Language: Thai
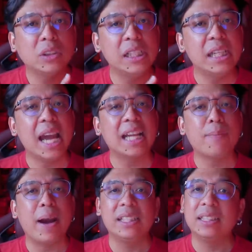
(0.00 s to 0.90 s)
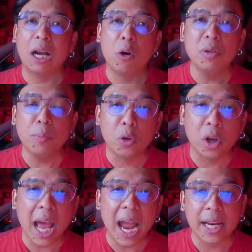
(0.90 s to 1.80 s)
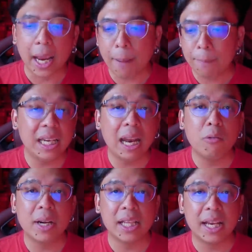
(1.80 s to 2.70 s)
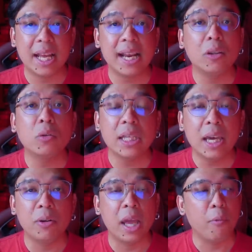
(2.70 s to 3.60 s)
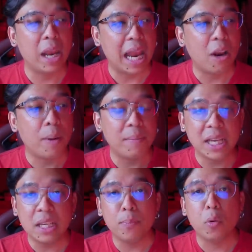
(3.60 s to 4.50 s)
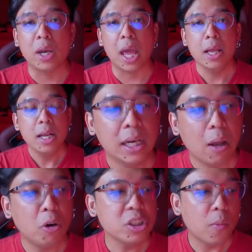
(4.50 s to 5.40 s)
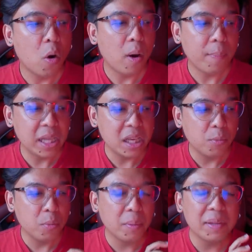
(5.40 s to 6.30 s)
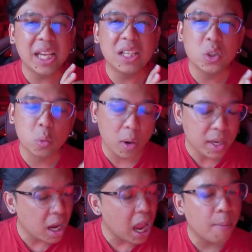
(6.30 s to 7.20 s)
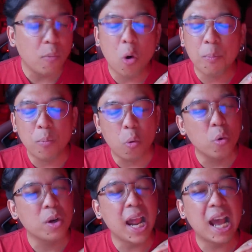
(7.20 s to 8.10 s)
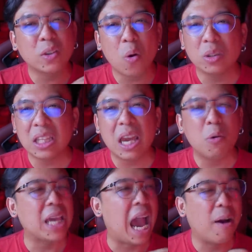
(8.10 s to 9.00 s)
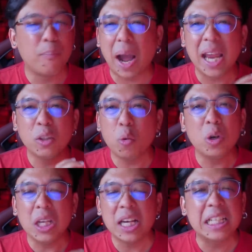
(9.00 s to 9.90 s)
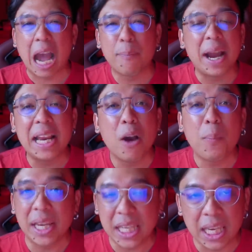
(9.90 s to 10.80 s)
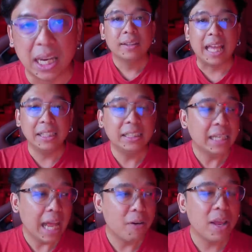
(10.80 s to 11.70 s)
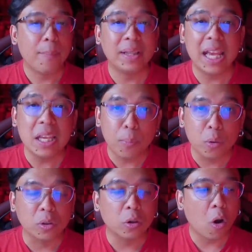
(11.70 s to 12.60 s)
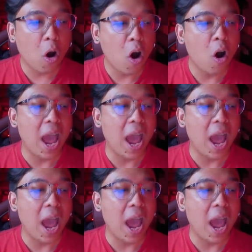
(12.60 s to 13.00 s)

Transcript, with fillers: องสิ่งนี้อาจจะหมายถึงสังคมญี่ปุ่นก็ได้นะครับที่เราในฐานะนักท่องเที่ยวเนี่ยเวลาเราไปประเทศญี่ปุ่นเนี่ยเราก็จะมองว่าประเทศญี่ปุ่นเป็นประเทศที่สวยงามอบอุ่นน่าท่องเที่ยวอยากไปทุกเดือนอยากไปแล้วไปอีก แต่จริง ๆ แล้วเนี่ย ประเทศญี่ปุ่นก็